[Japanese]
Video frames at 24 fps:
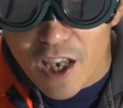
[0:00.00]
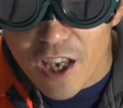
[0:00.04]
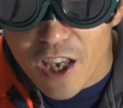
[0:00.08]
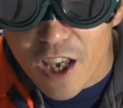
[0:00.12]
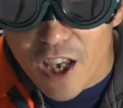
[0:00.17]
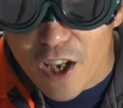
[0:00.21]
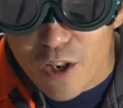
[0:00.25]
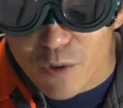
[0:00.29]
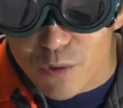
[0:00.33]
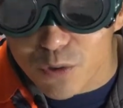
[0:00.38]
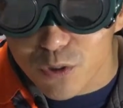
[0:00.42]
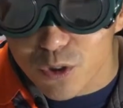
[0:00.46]

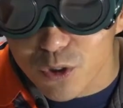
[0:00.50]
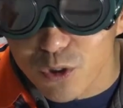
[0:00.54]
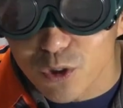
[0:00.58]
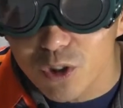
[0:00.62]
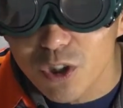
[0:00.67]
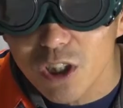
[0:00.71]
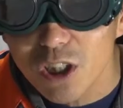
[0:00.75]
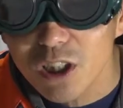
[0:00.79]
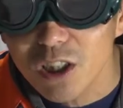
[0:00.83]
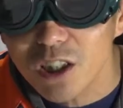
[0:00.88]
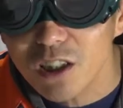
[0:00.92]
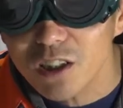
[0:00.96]
絵の作
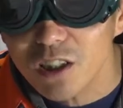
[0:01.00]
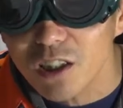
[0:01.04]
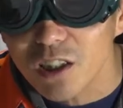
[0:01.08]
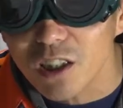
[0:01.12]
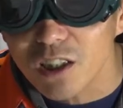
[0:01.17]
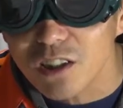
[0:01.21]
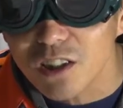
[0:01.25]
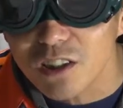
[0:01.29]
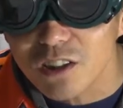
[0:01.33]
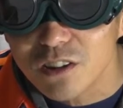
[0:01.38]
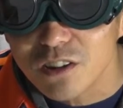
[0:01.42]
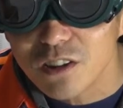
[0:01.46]
り方が
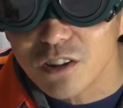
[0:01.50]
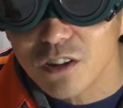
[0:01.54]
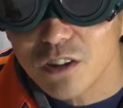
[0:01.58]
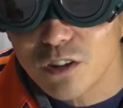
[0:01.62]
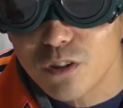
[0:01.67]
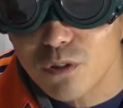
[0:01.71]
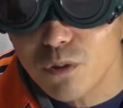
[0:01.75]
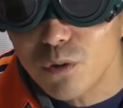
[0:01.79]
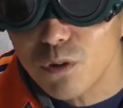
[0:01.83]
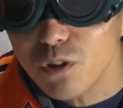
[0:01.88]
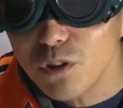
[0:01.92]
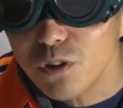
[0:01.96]
ですね、非
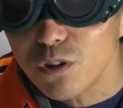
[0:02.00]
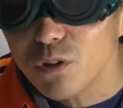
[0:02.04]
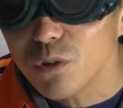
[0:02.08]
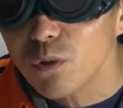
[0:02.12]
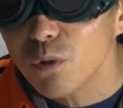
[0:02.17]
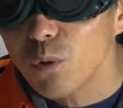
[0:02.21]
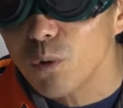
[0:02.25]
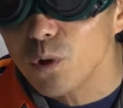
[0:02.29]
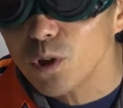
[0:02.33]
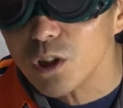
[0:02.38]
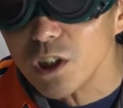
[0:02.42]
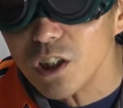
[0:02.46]
常に
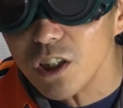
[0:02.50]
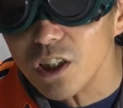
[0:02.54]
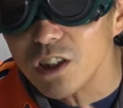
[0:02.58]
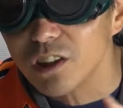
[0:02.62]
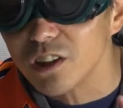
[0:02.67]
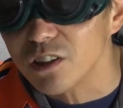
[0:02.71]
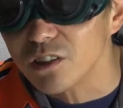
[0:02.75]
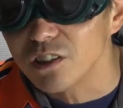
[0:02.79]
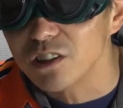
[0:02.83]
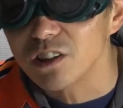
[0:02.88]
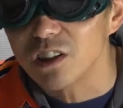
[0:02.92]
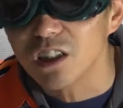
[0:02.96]
おしゃれ
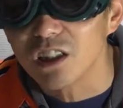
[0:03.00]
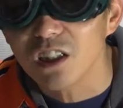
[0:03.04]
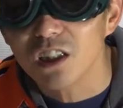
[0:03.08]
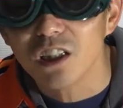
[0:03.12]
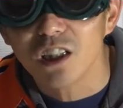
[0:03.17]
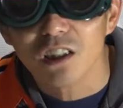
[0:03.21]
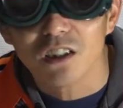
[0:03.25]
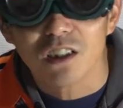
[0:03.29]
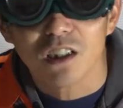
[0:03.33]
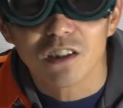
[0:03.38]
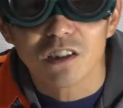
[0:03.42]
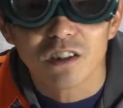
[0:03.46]
なつなぎ
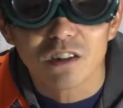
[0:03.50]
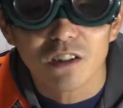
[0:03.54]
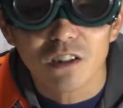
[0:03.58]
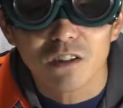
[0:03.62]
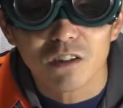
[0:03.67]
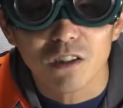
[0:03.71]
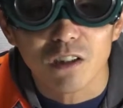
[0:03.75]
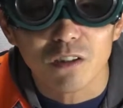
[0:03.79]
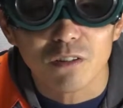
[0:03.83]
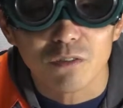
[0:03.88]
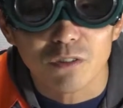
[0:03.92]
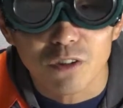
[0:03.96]
方になっ
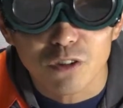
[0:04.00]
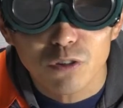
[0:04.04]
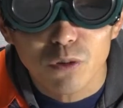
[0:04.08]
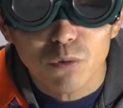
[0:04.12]
ていくんです。